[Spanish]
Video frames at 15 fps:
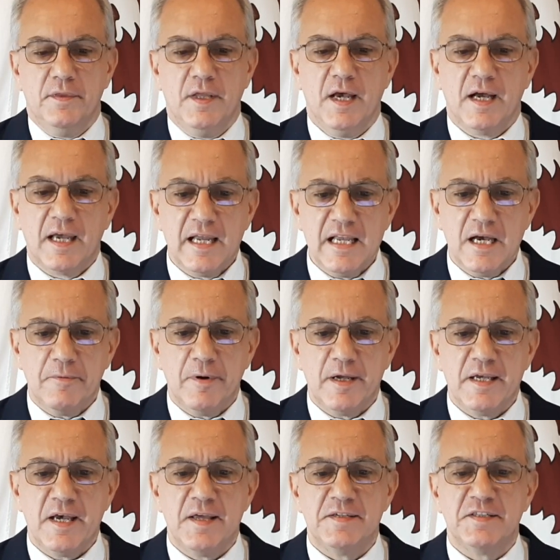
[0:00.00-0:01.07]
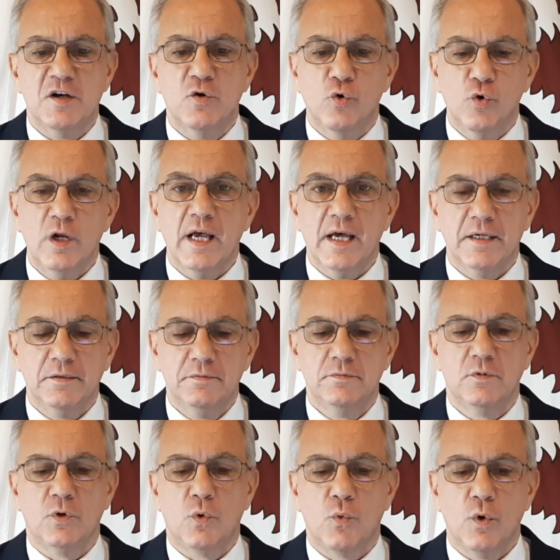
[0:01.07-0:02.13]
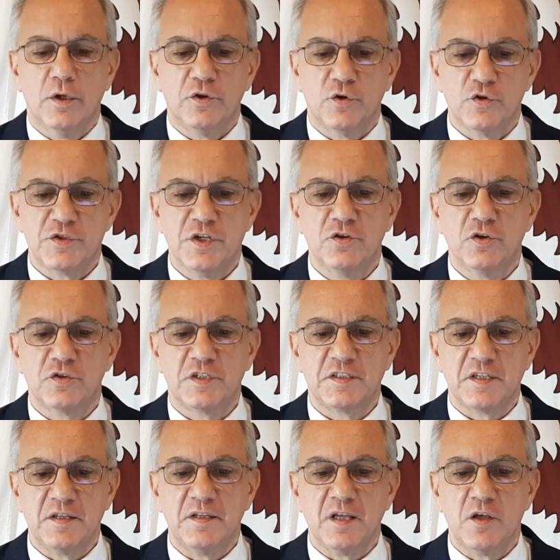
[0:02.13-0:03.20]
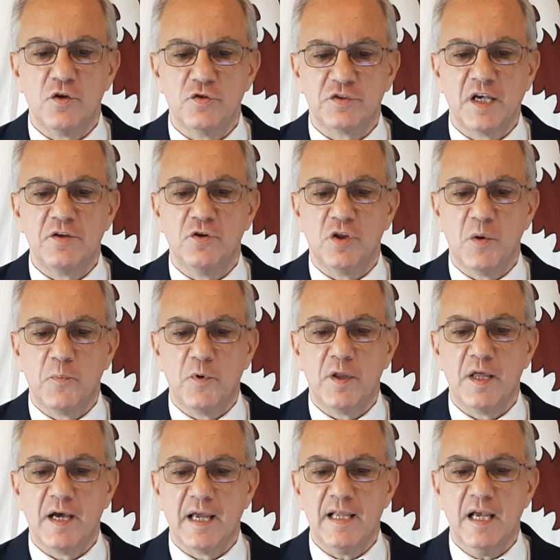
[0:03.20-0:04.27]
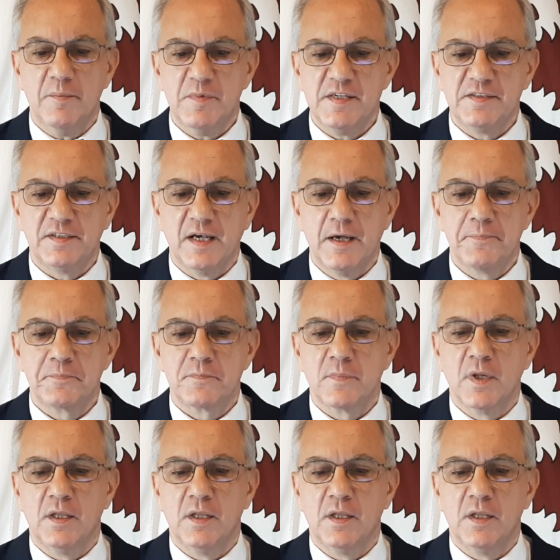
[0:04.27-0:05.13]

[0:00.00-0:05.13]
De aquella bahía de San Julián, 462 años después de aquella misa,